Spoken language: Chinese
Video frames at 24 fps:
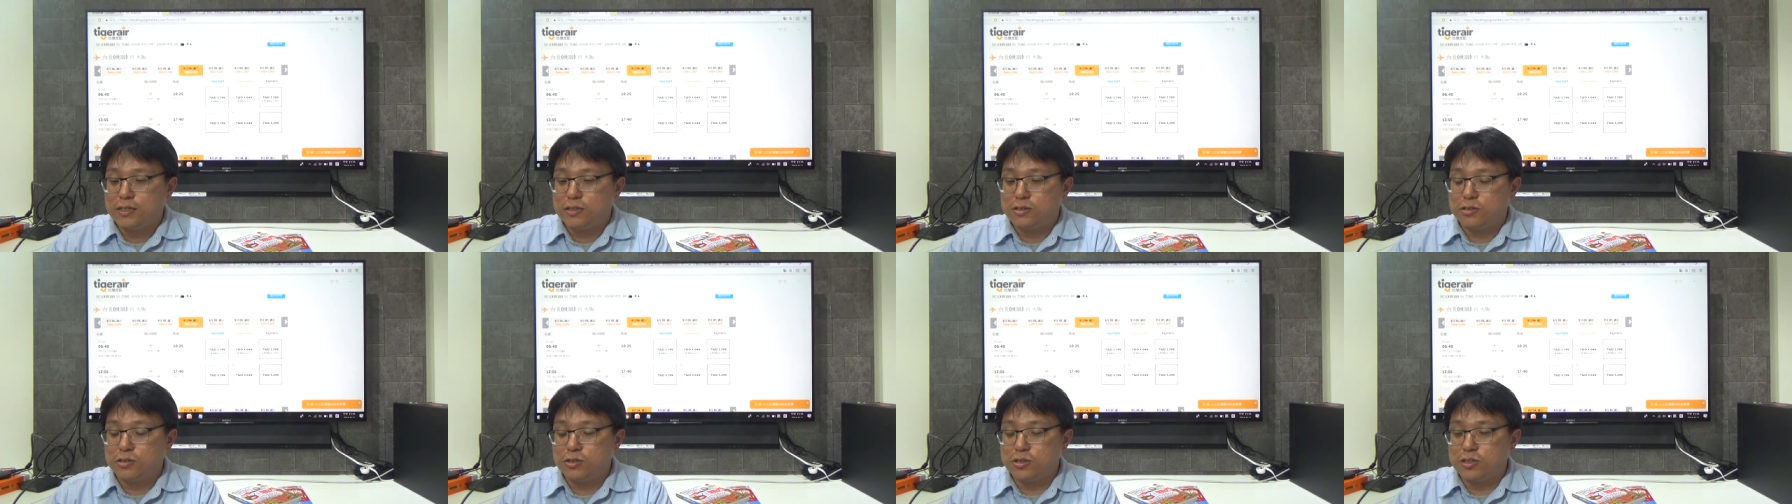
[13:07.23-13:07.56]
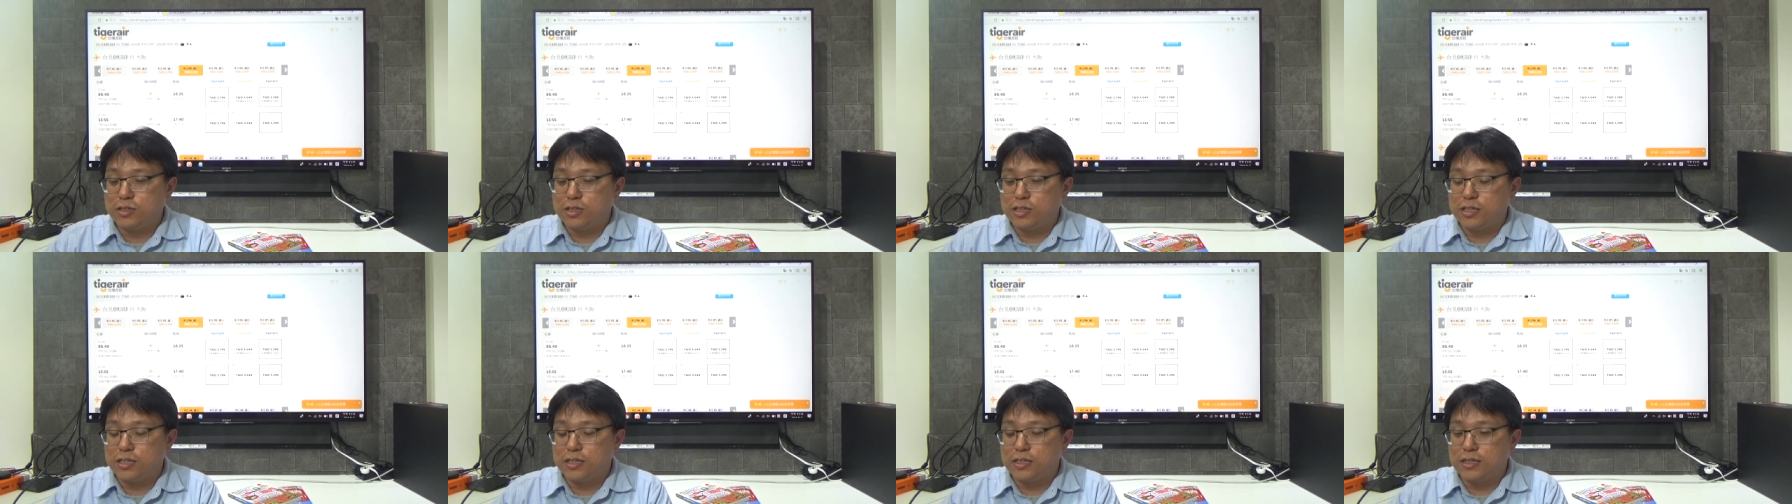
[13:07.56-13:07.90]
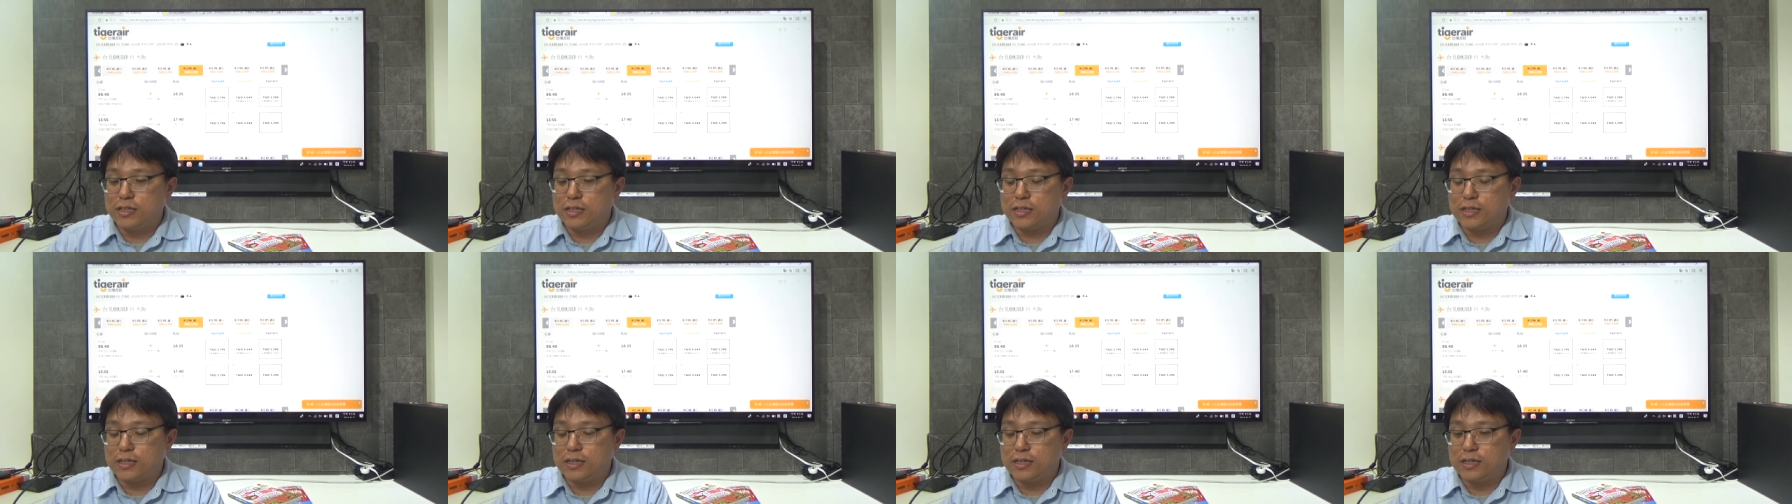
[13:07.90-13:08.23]
距离
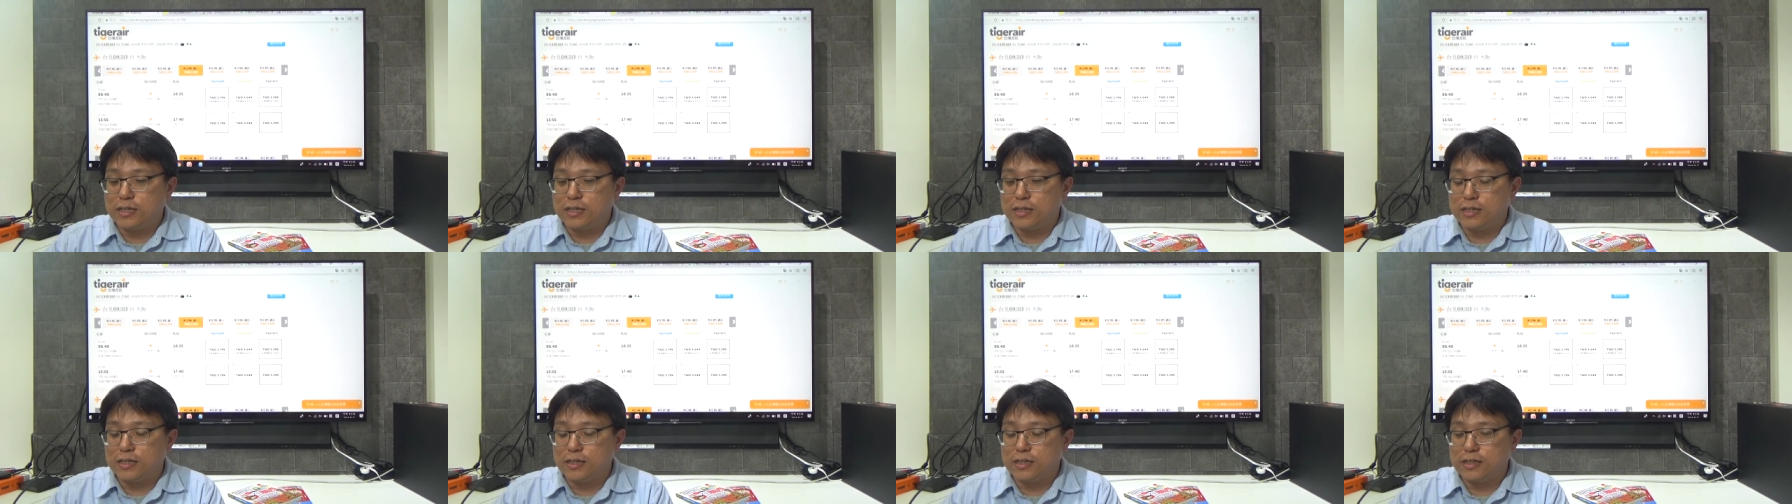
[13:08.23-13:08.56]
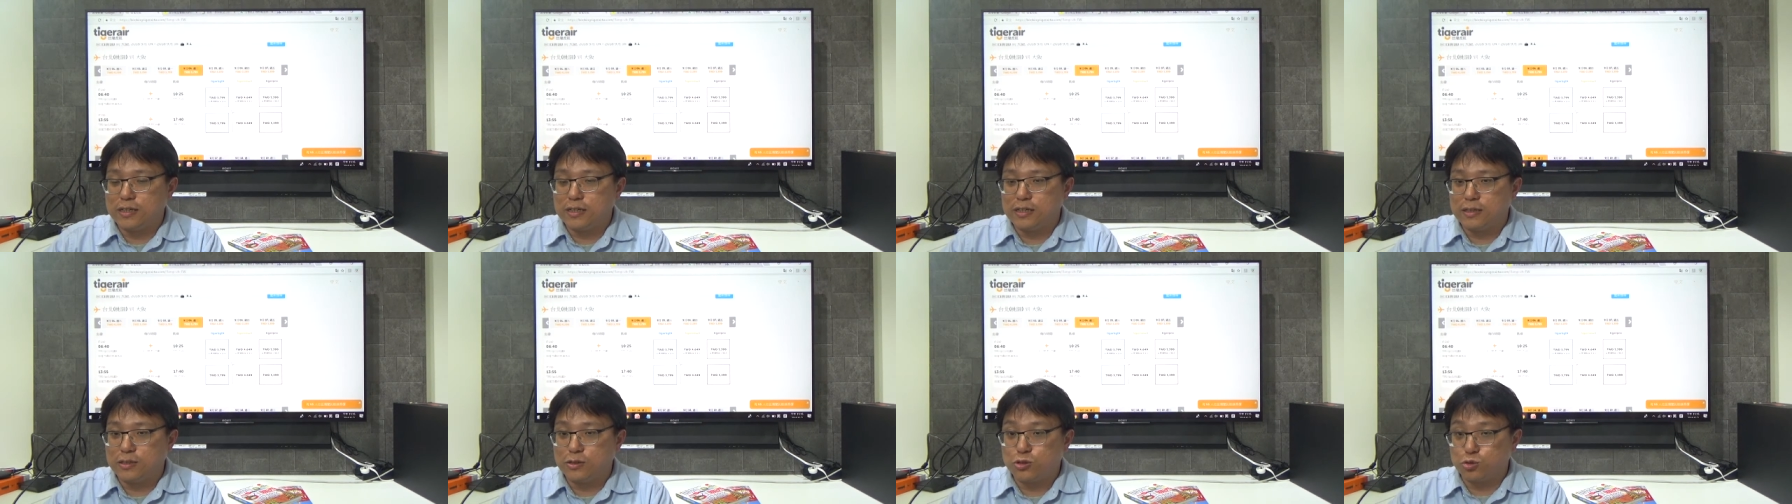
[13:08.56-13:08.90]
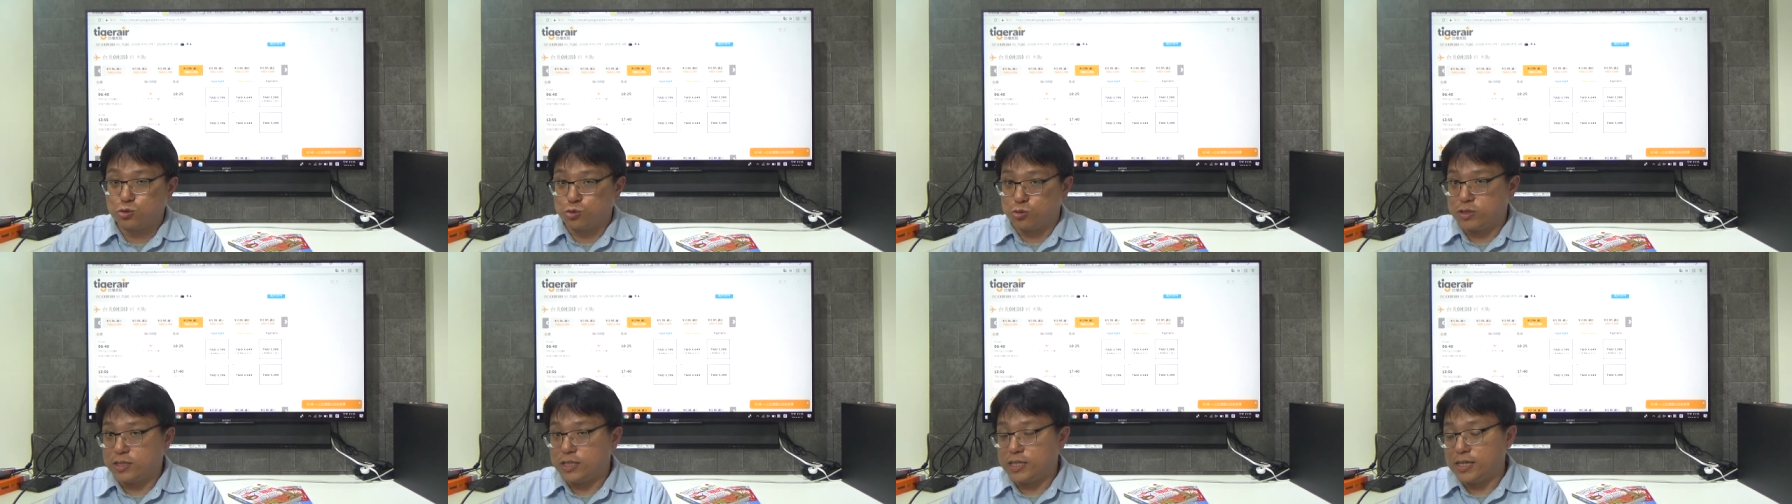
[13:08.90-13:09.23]
那个
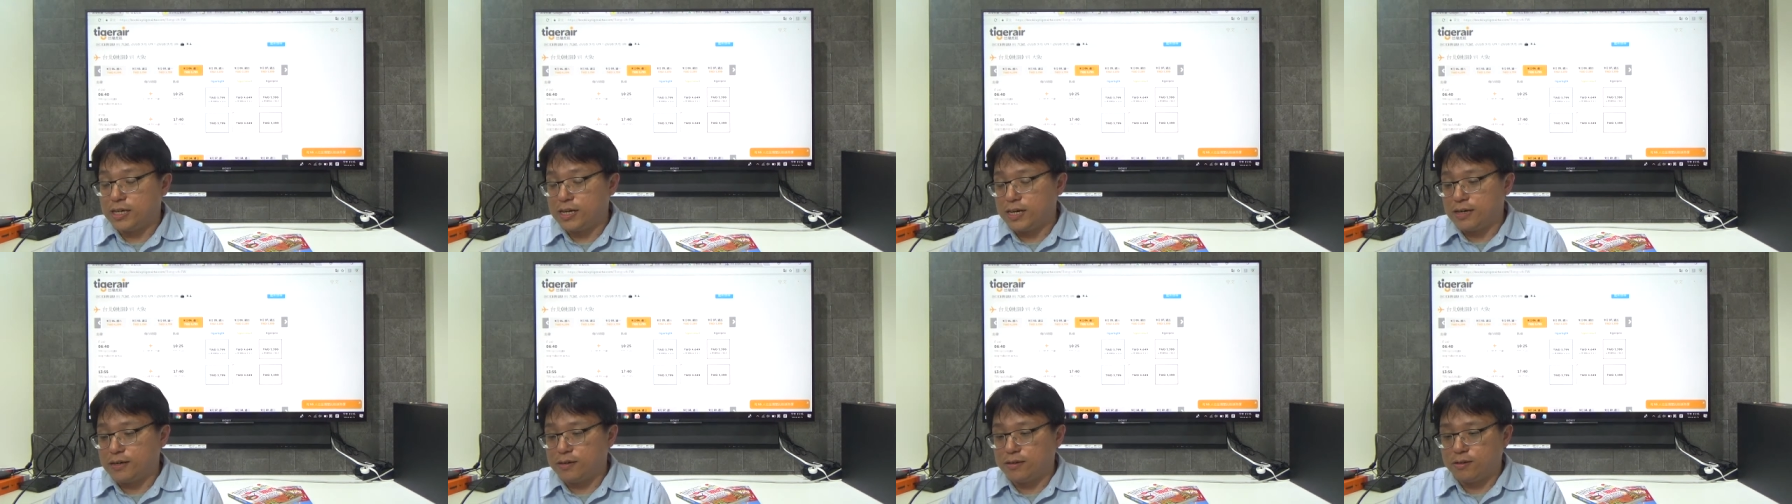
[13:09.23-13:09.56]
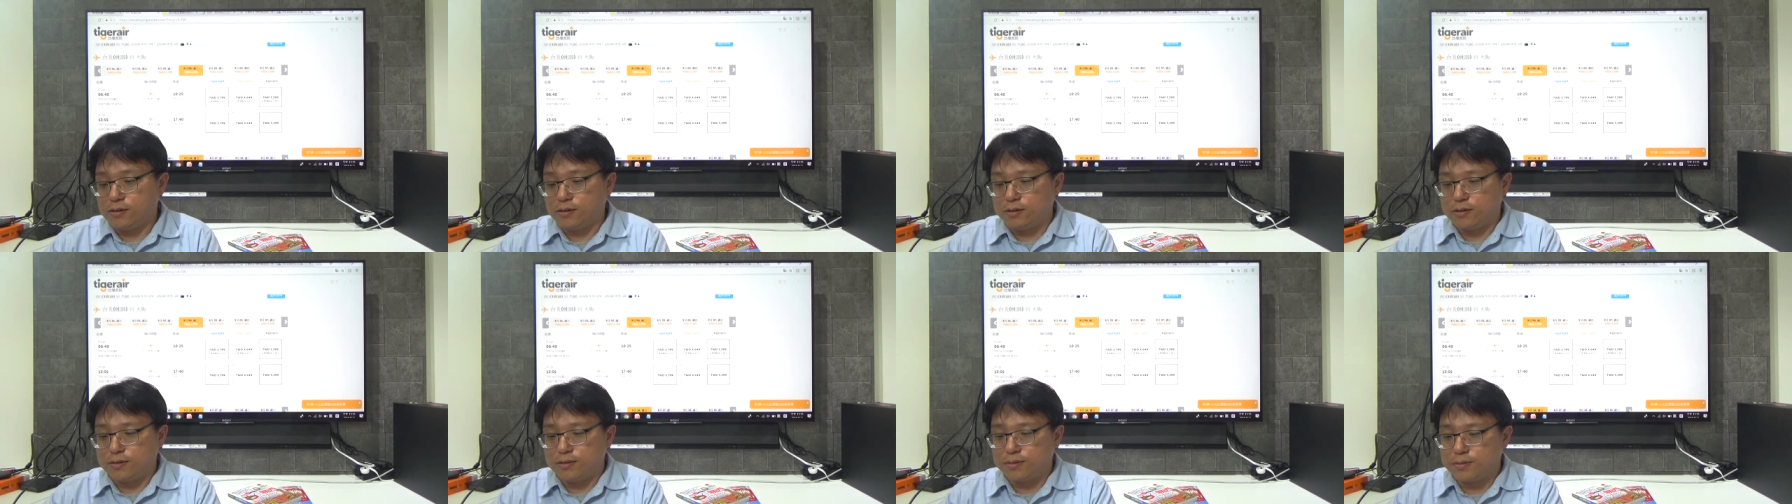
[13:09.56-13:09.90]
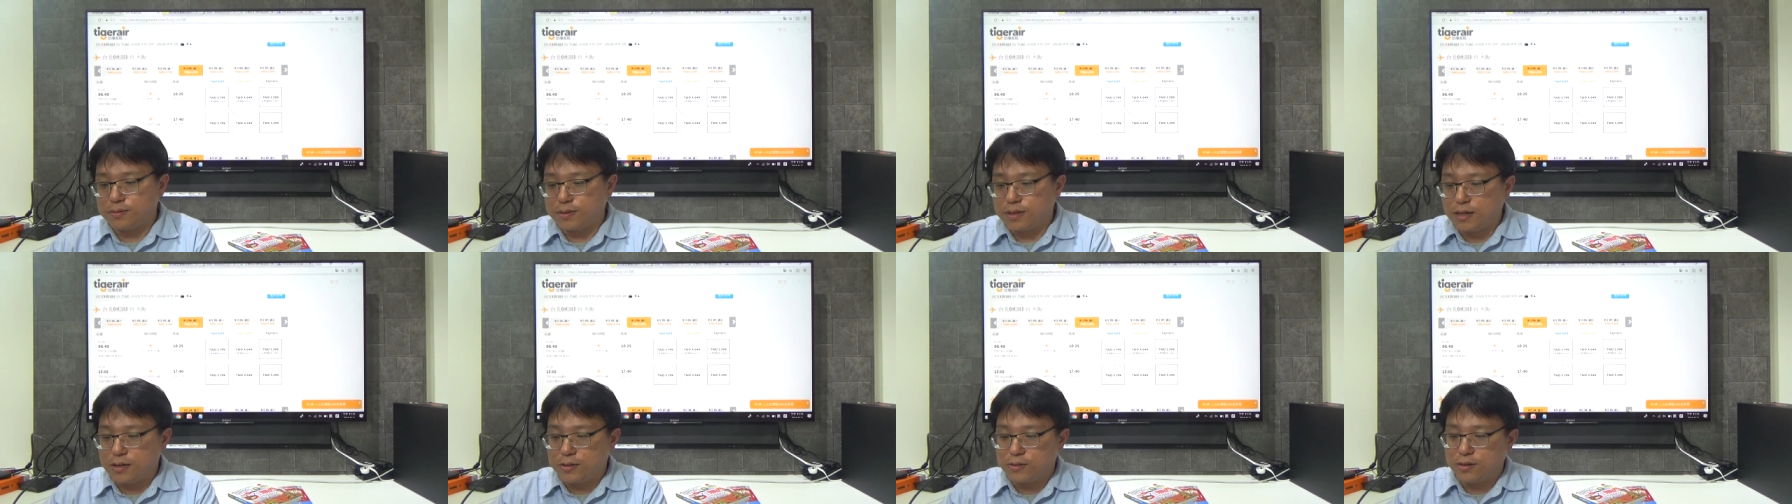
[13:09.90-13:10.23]
暑假哦
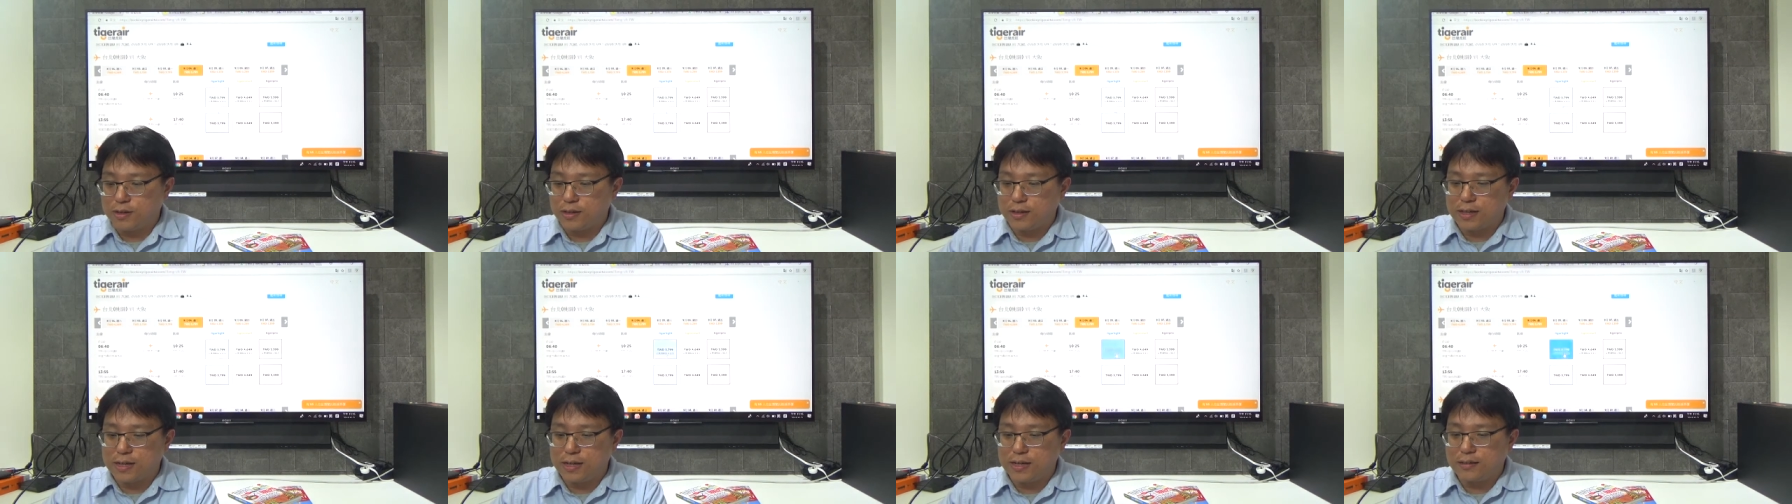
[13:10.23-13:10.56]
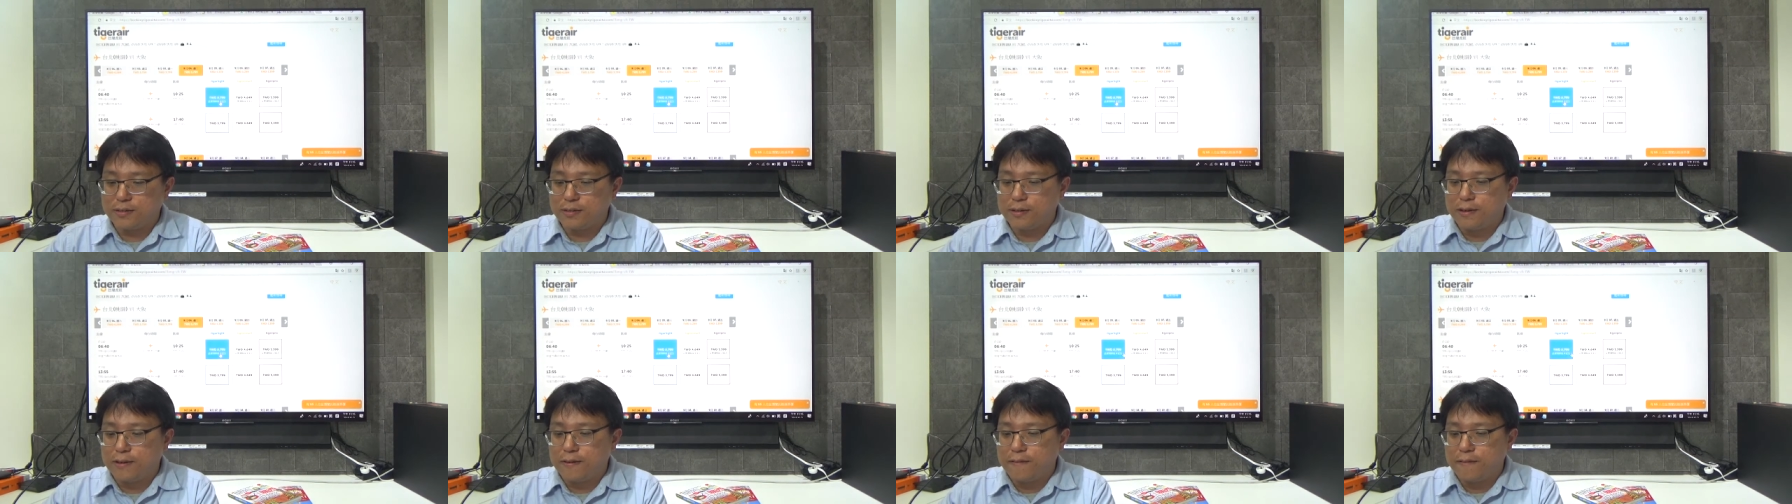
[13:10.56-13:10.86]
比较远，看